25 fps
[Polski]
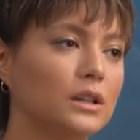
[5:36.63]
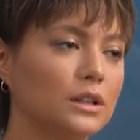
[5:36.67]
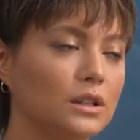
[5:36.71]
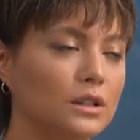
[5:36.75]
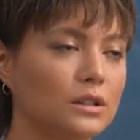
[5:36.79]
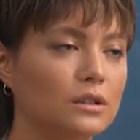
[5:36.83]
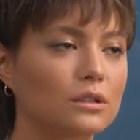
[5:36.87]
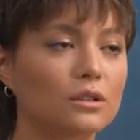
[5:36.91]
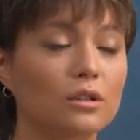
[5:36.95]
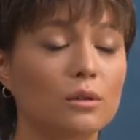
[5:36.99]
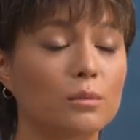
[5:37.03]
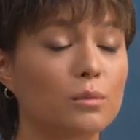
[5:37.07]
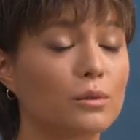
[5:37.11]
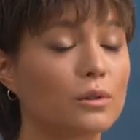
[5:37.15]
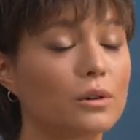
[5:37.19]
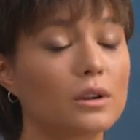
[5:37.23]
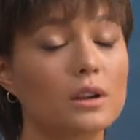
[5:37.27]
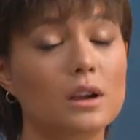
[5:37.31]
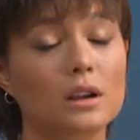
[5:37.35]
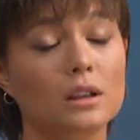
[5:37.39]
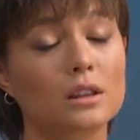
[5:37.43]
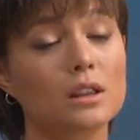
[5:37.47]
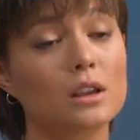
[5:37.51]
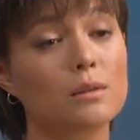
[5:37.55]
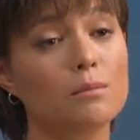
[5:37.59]
I to było
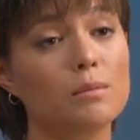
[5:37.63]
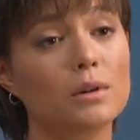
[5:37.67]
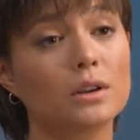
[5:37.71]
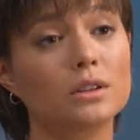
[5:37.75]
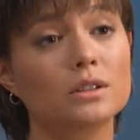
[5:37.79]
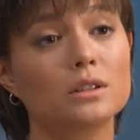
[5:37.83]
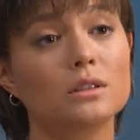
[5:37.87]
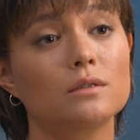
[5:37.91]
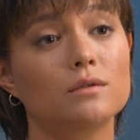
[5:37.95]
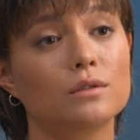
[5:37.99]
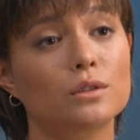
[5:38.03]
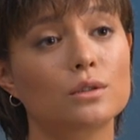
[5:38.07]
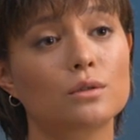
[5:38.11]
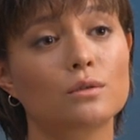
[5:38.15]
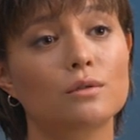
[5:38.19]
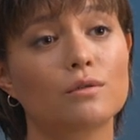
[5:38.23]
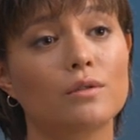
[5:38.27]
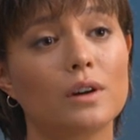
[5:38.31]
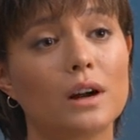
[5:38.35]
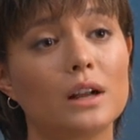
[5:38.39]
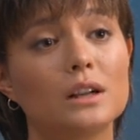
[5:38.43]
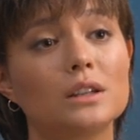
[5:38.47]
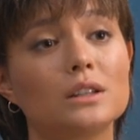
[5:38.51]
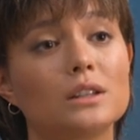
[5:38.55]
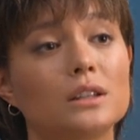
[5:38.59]
jak najbardziej
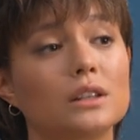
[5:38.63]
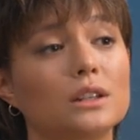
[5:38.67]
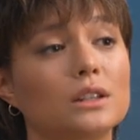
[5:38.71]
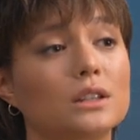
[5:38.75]
wyczuwalne,